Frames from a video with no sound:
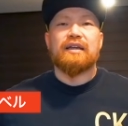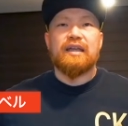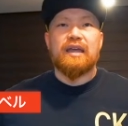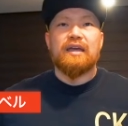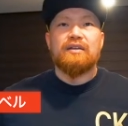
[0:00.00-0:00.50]
け
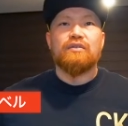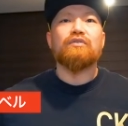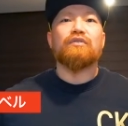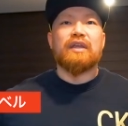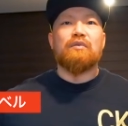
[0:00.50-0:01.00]
で
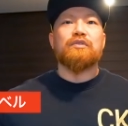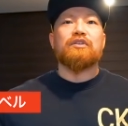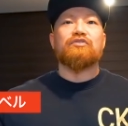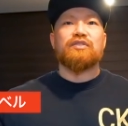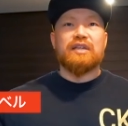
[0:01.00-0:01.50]
どんどんね重
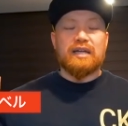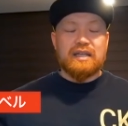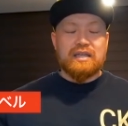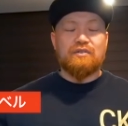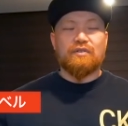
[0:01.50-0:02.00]
さを追加
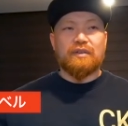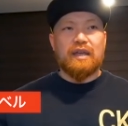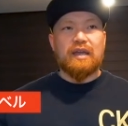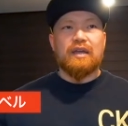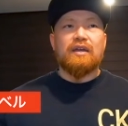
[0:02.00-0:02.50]
できるの
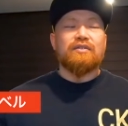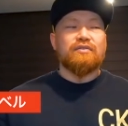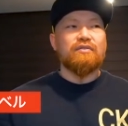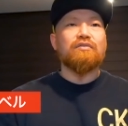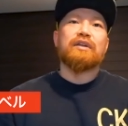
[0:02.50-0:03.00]
で
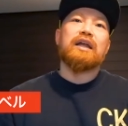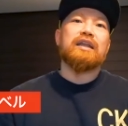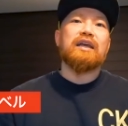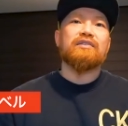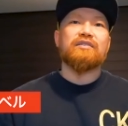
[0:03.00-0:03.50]
すごくや
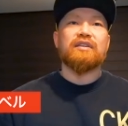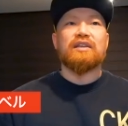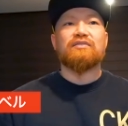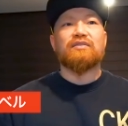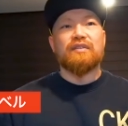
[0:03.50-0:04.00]
りやすい
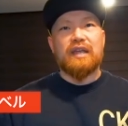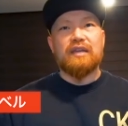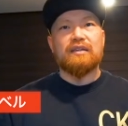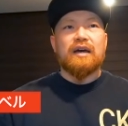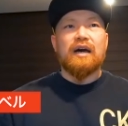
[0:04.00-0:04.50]
です
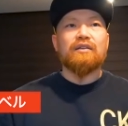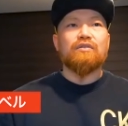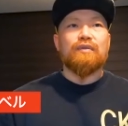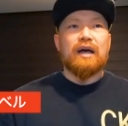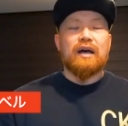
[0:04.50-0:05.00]
ねあ
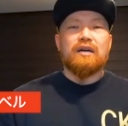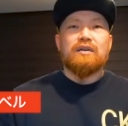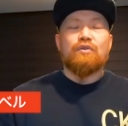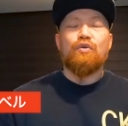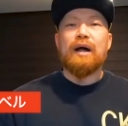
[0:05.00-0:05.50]
とは
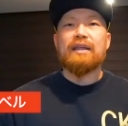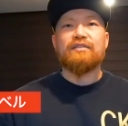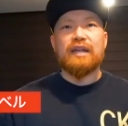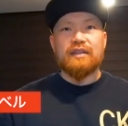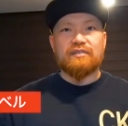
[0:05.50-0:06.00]
壊れ
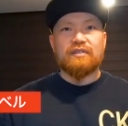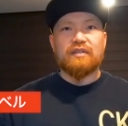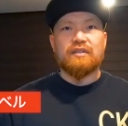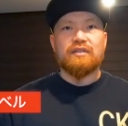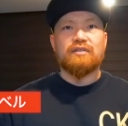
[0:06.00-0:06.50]
づらいで
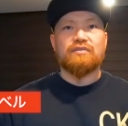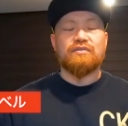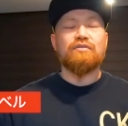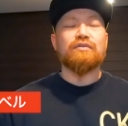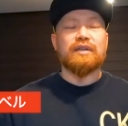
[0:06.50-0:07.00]
す
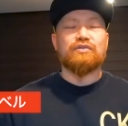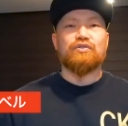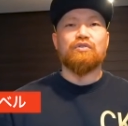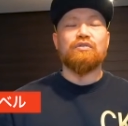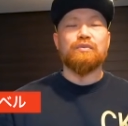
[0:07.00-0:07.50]
すごくね
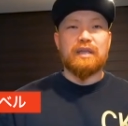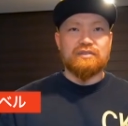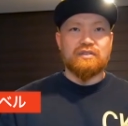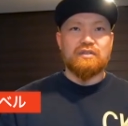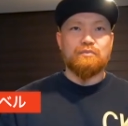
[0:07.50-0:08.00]
丈夫で
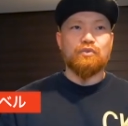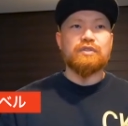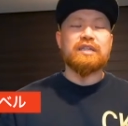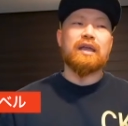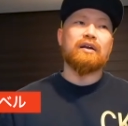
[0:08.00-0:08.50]
す物
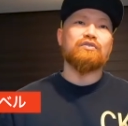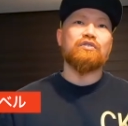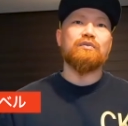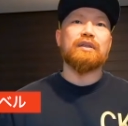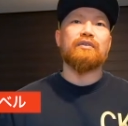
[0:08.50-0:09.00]
自体が
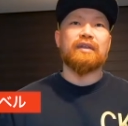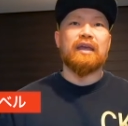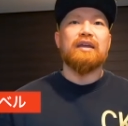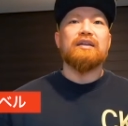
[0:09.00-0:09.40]
丈夫なので